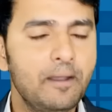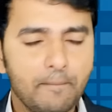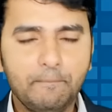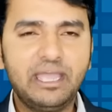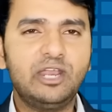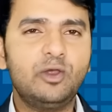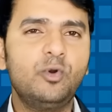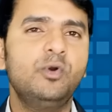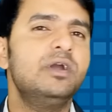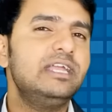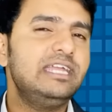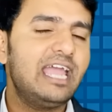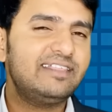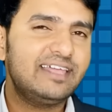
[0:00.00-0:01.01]
మీరు
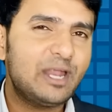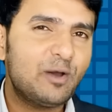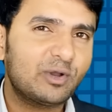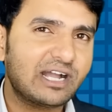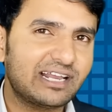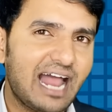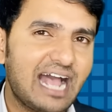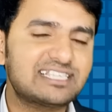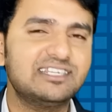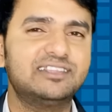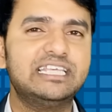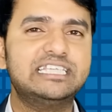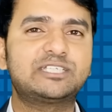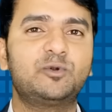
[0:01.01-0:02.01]
ఏదైనా ఒక క్లాస్ని
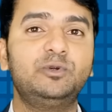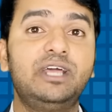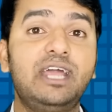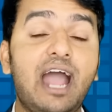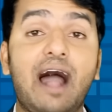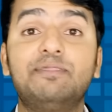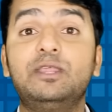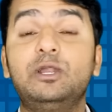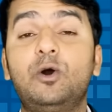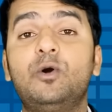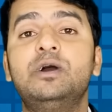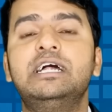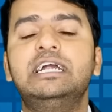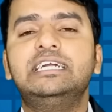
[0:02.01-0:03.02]
తీసుకుంటే అందులో
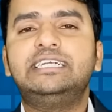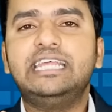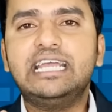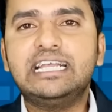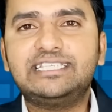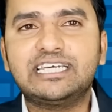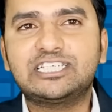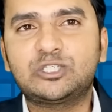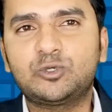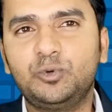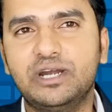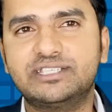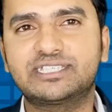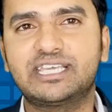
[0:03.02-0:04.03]
టీచర్
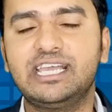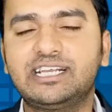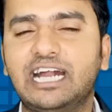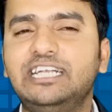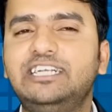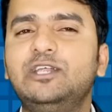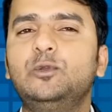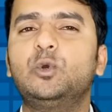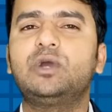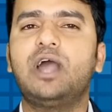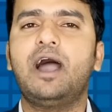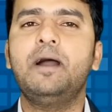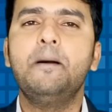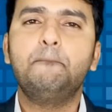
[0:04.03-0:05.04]
స్టూడెంట్స్కి
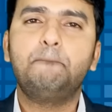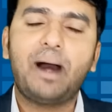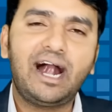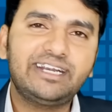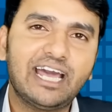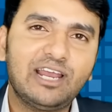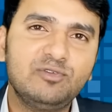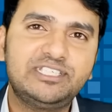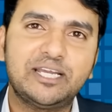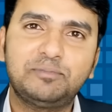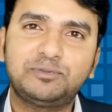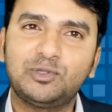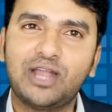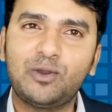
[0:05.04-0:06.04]
కంటిన్యూగా పాఠాలు
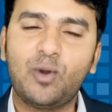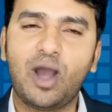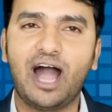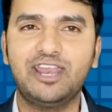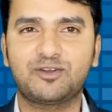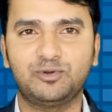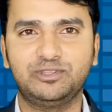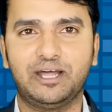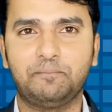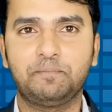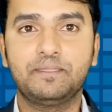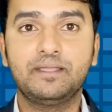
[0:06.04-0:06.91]
చెబుతున్నారు అనుకుందాం